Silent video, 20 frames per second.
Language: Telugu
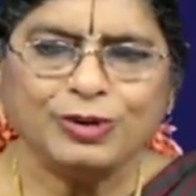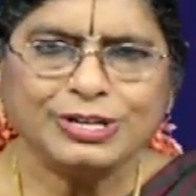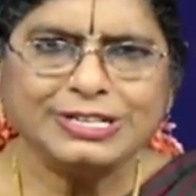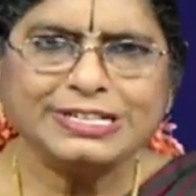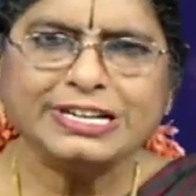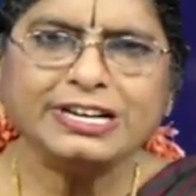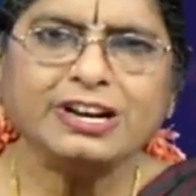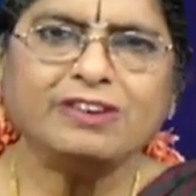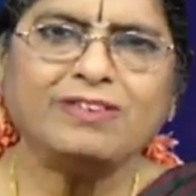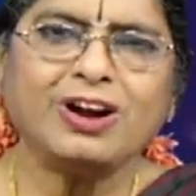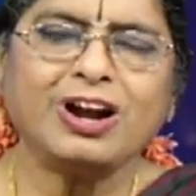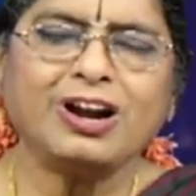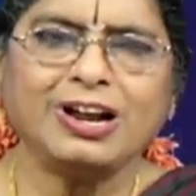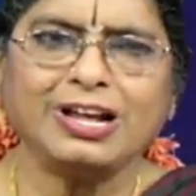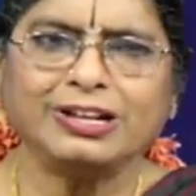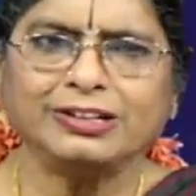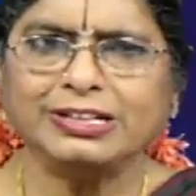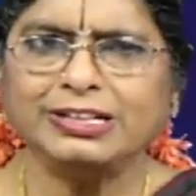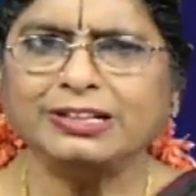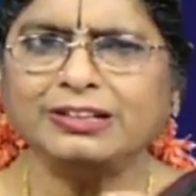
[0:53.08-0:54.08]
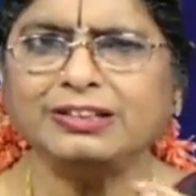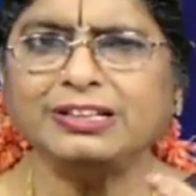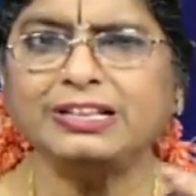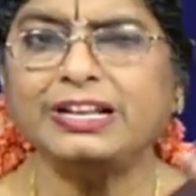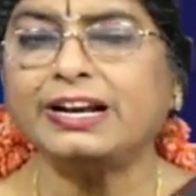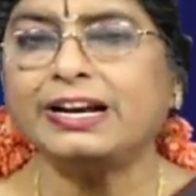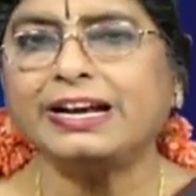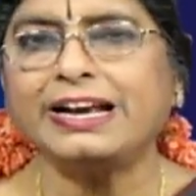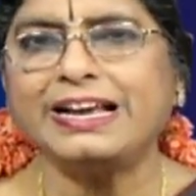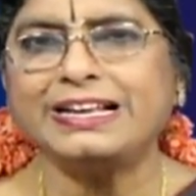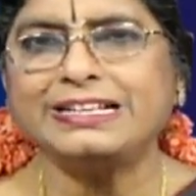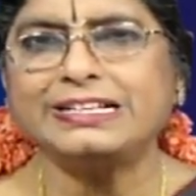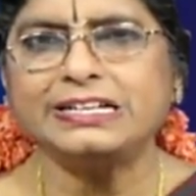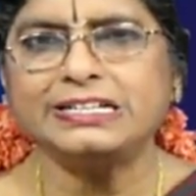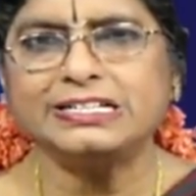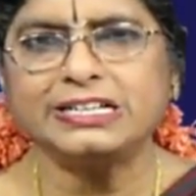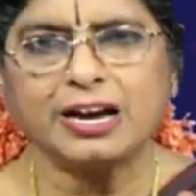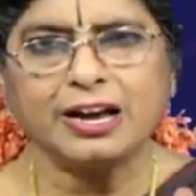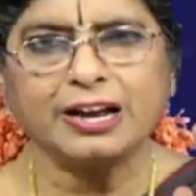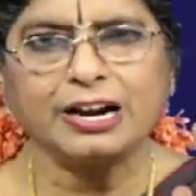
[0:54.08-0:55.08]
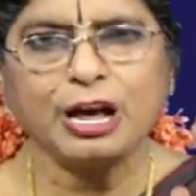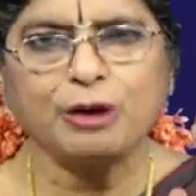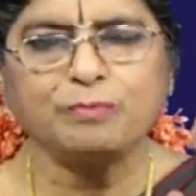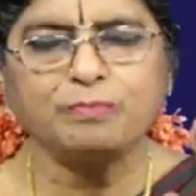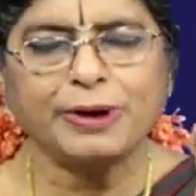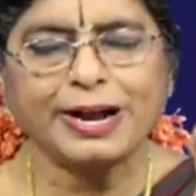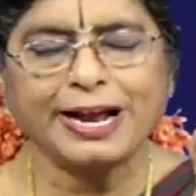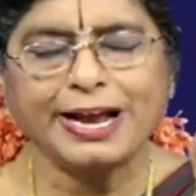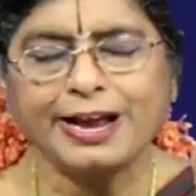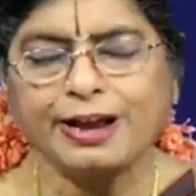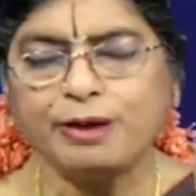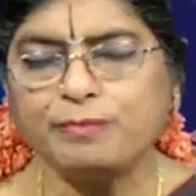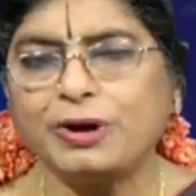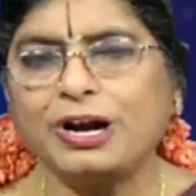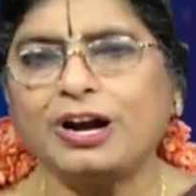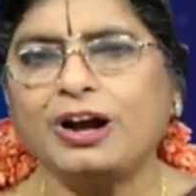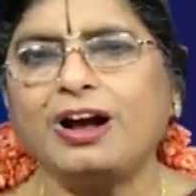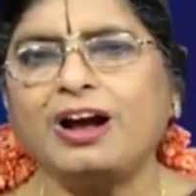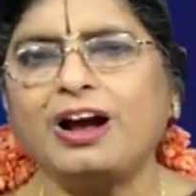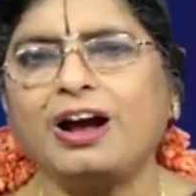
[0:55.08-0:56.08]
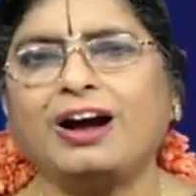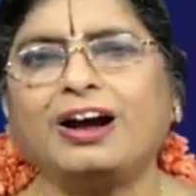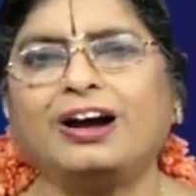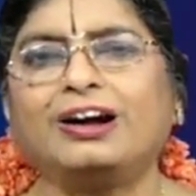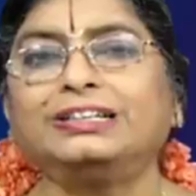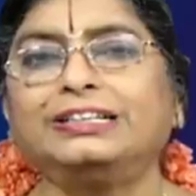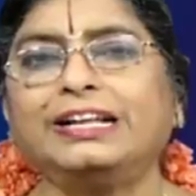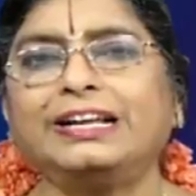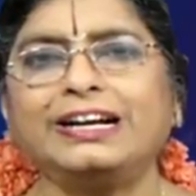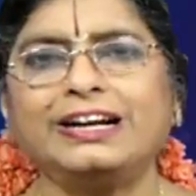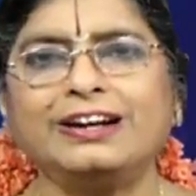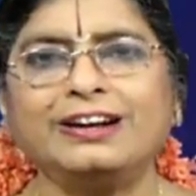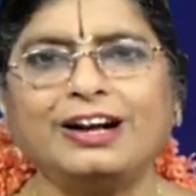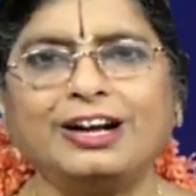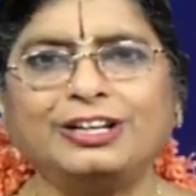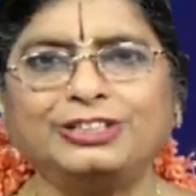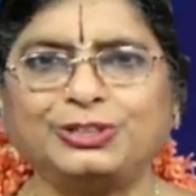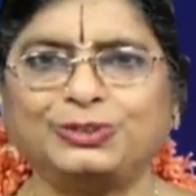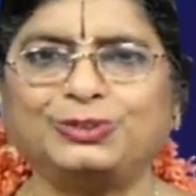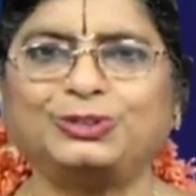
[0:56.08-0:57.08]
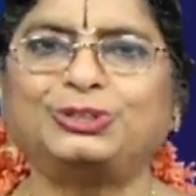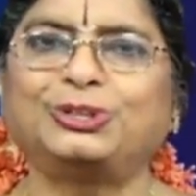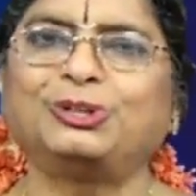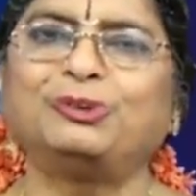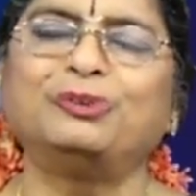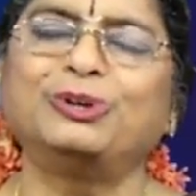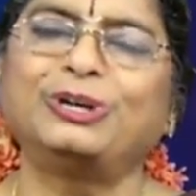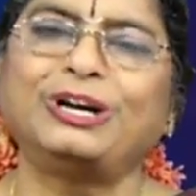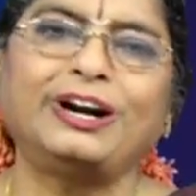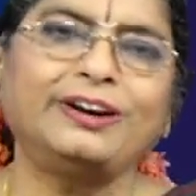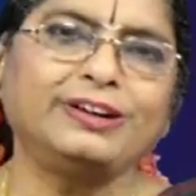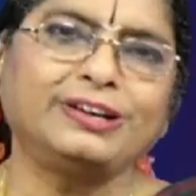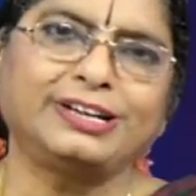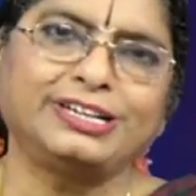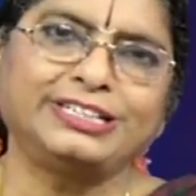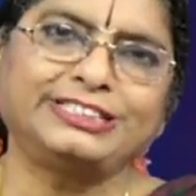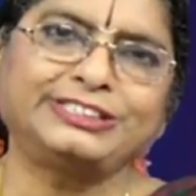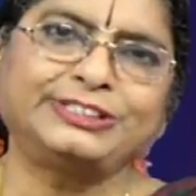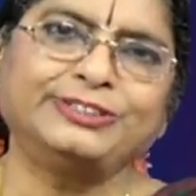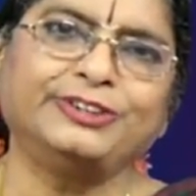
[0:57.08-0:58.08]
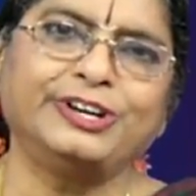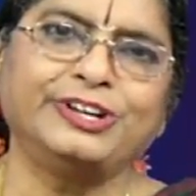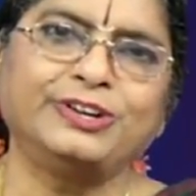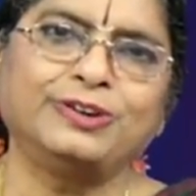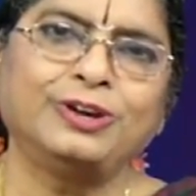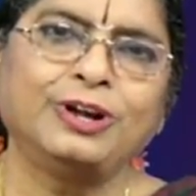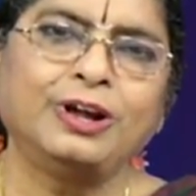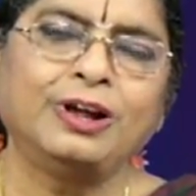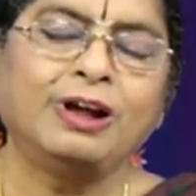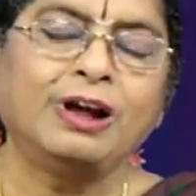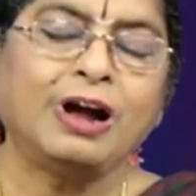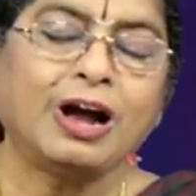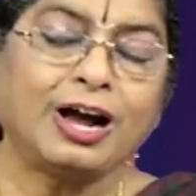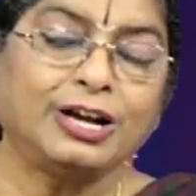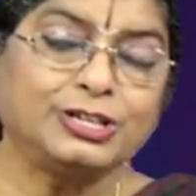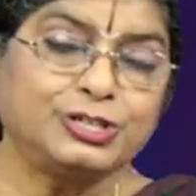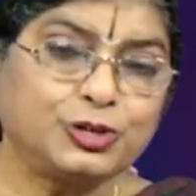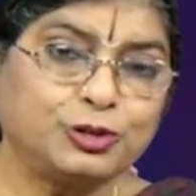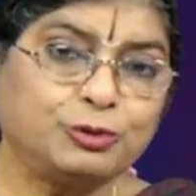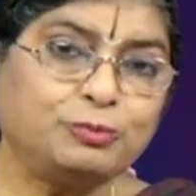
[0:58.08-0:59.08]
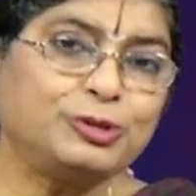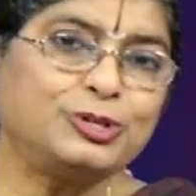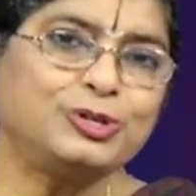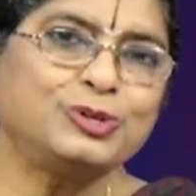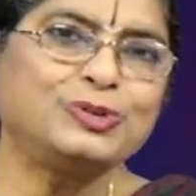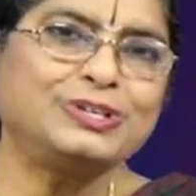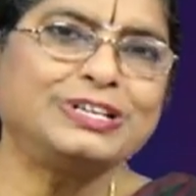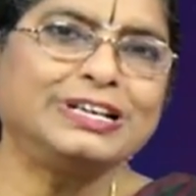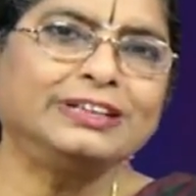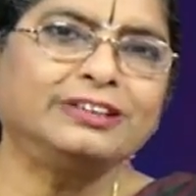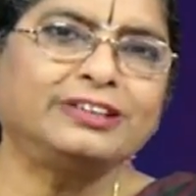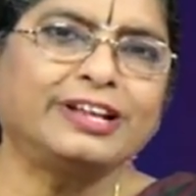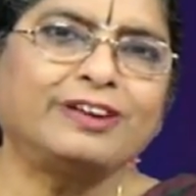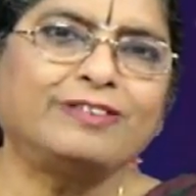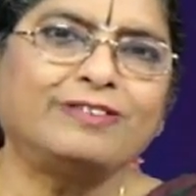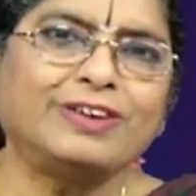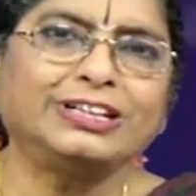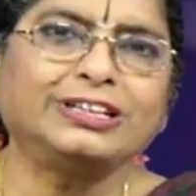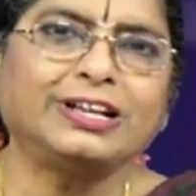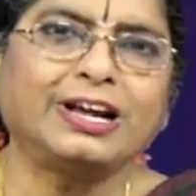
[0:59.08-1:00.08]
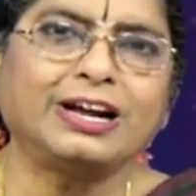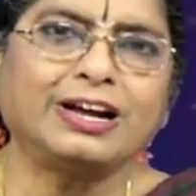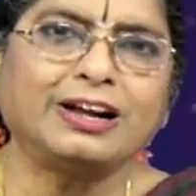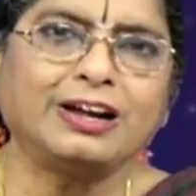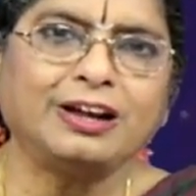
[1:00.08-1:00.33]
వచ్చిన వాళ్ళందరికేసి చాలా ప్రేమగా ఆదరంగా చూస్తూ ఉన్నాడు కృష్ణుడు ఆ చూపు చూసిన తర్వాత